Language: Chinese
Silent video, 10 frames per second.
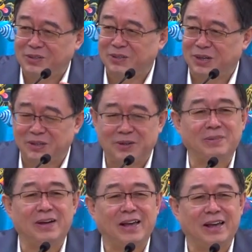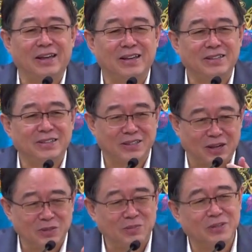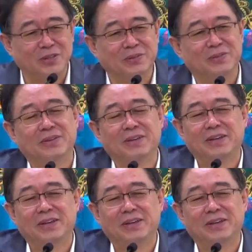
主找上门来，这告诉不够，